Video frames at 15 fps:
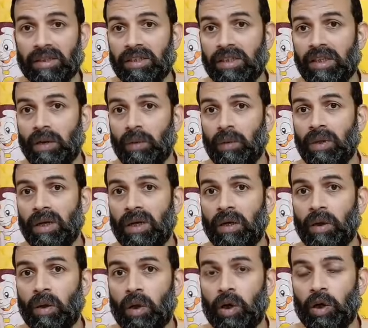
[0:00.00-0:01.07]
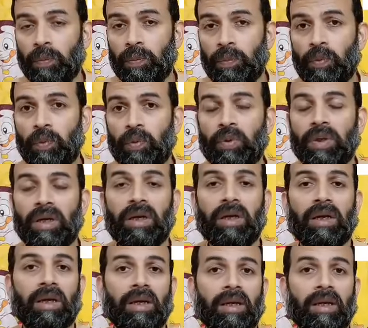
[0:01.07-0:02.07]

सिंगुलर और प्लूरल